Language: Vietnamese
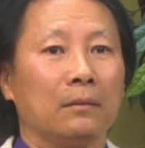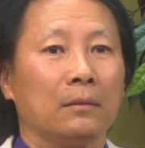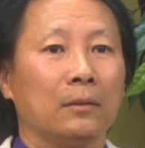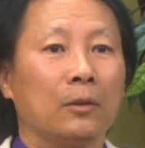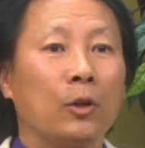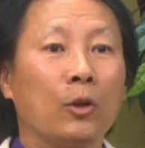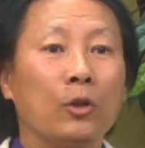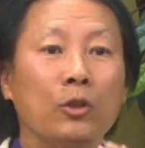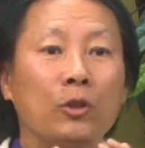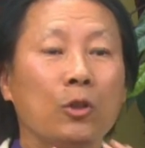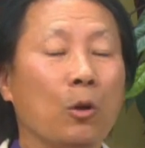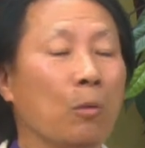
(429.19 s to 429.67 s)

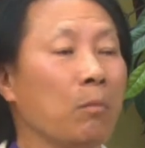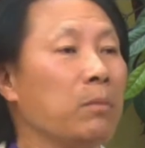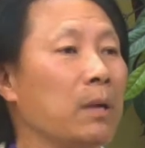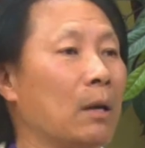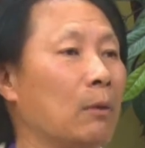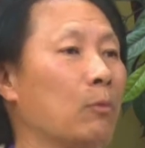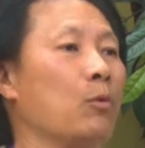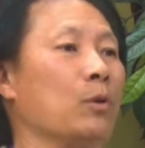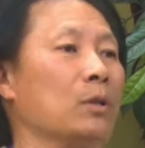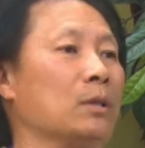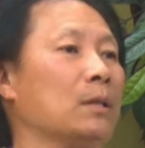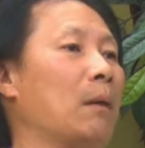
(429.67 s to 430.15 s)
nói chung là
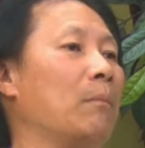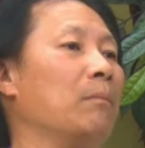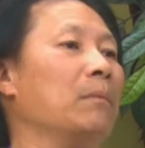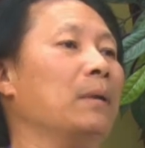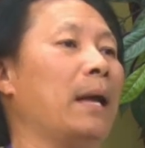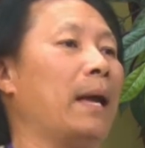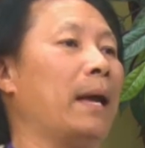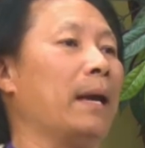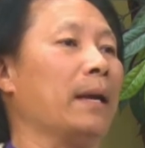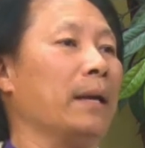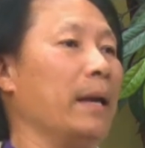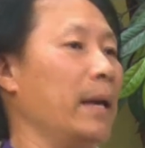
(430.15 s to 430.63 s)
cuộc sống
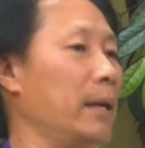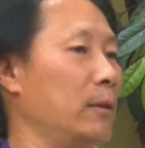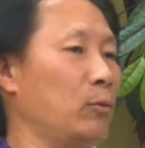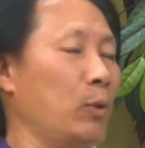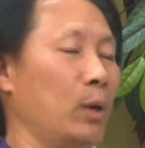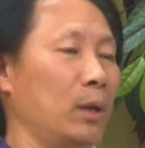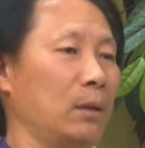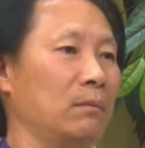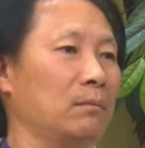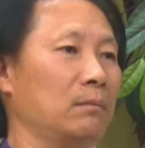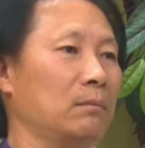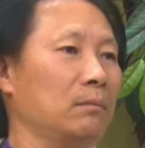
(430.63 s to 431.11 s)
là nghệ
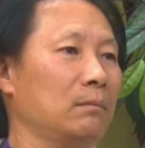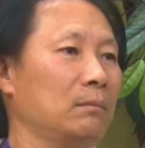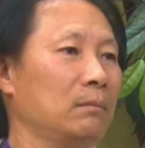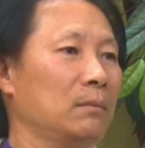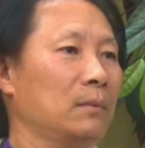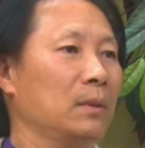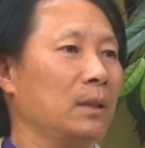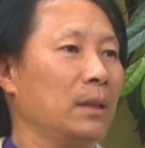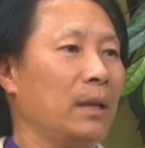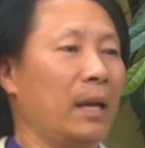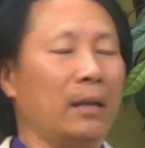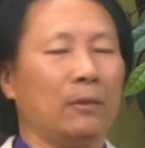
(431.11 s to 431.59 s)
thuật
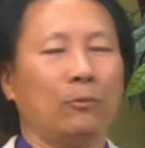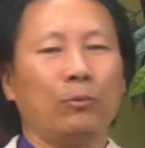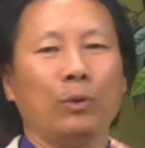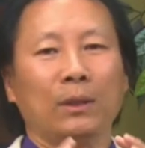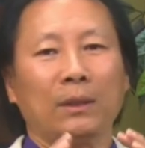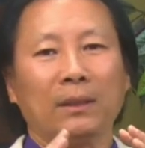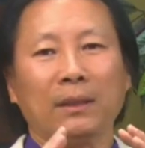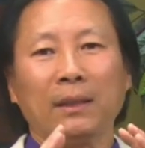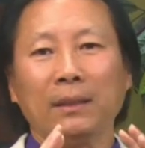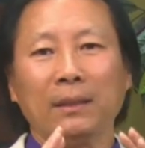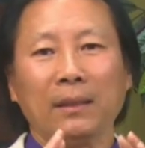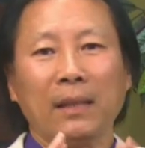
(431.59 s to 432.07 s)
nghệ
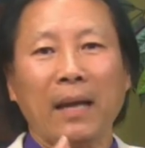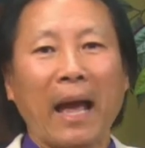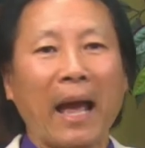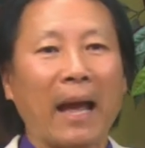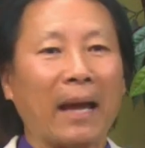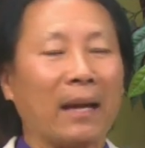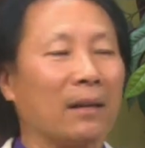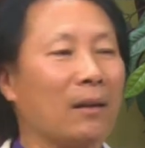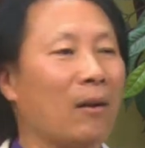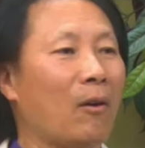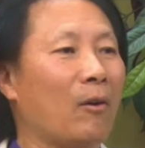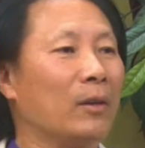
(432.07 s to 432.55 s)
thuật từ
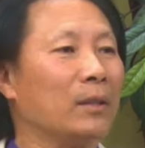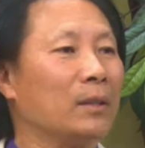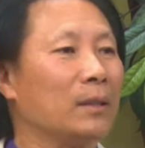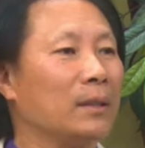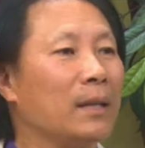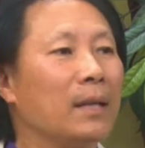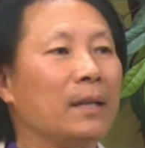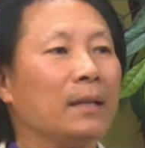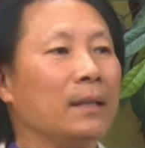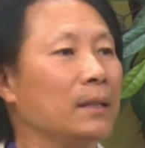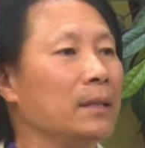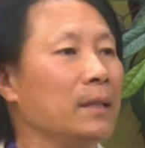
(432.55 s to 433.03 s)
ăn nói cho
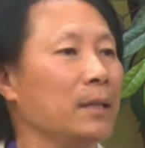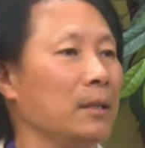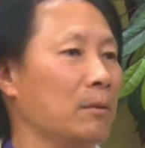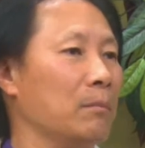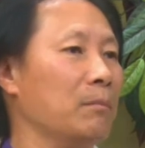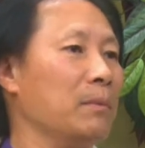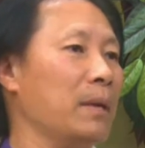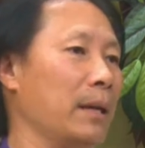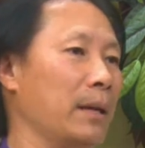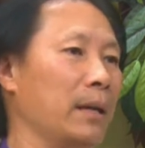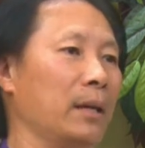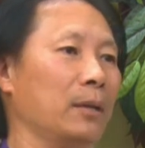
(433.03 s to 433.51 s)
đến cái gì
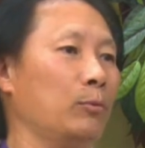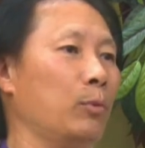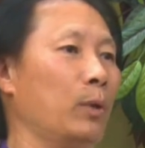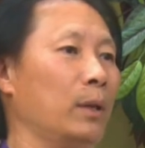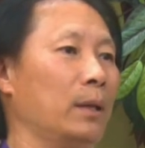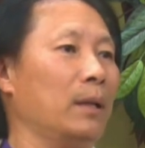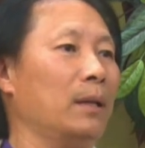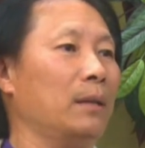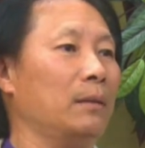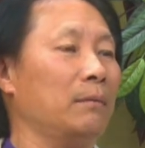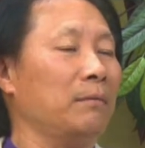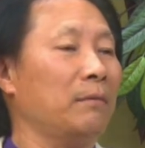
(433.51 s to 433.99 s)
cũng là nghệ
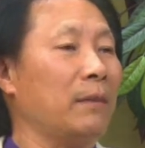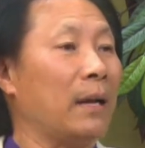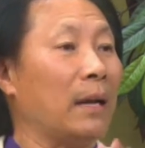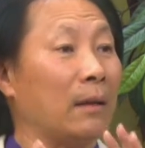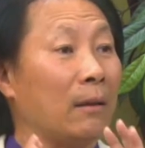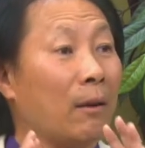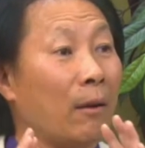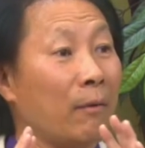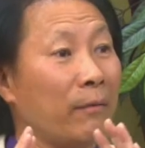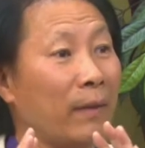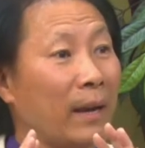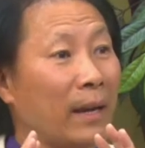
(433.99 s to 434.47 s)
thuật hết và
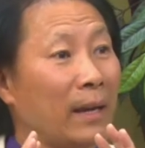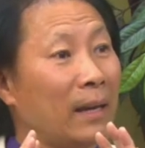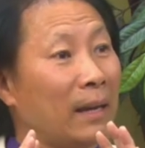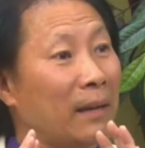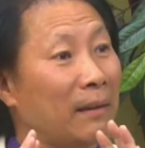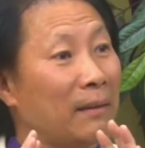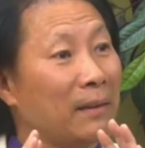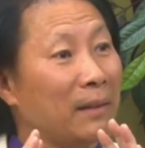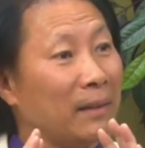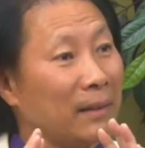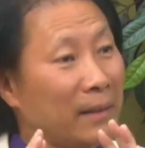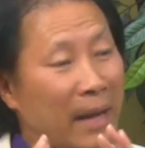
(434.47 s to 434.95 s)
nó phải
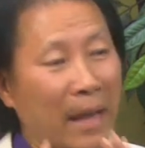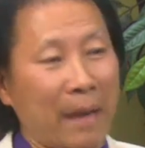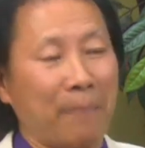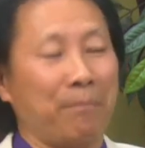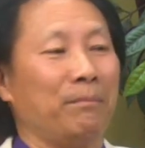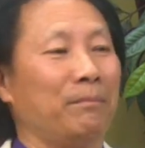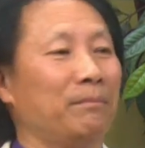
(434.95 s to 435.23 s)
là đẹp